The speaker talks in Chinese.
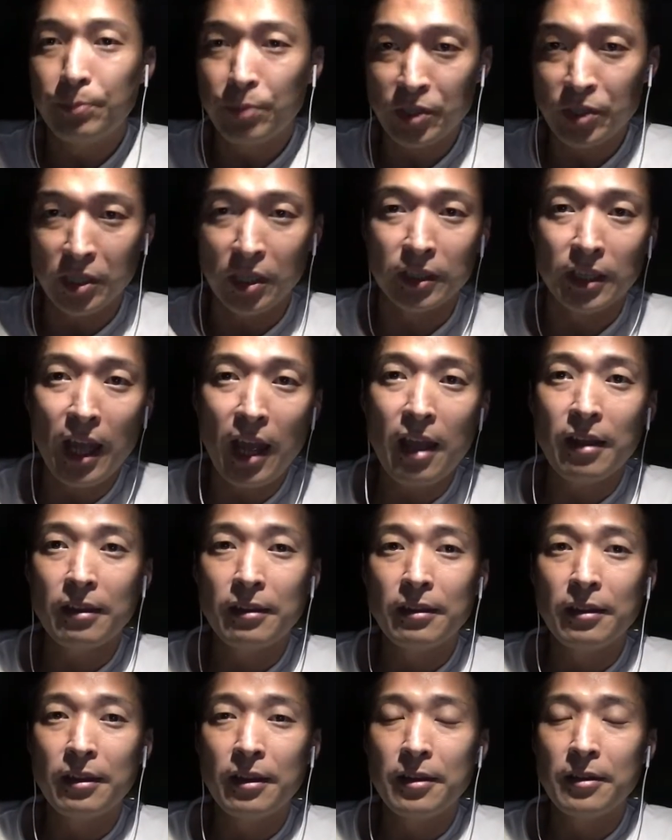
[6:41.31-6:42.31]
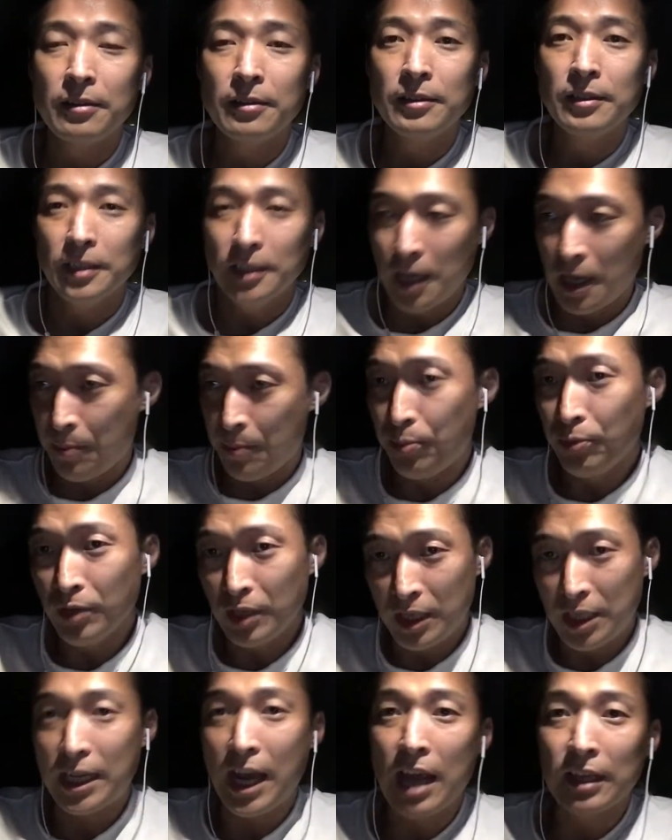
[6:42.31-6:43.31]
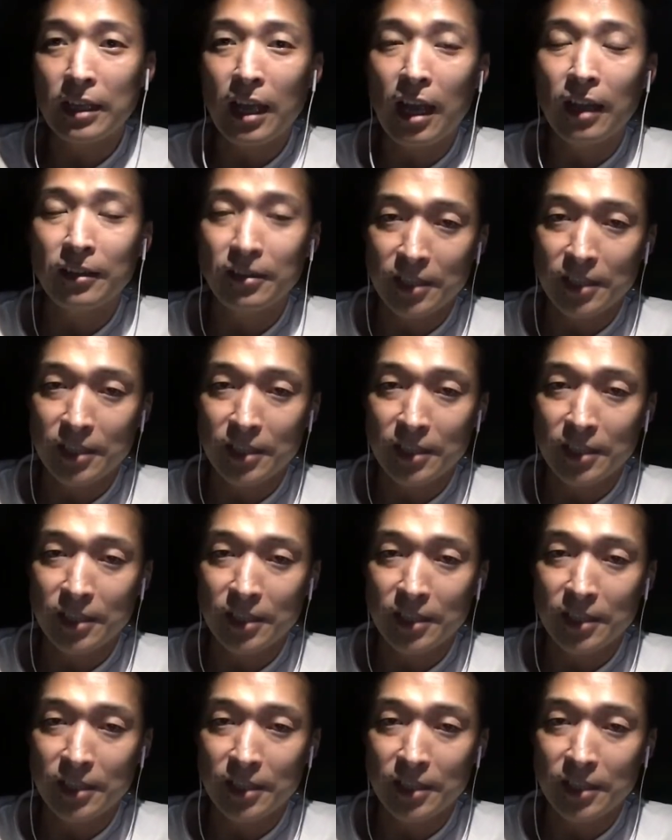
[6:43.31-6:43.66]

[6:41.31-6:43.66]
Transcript: 不扯淡啊，也不离开他。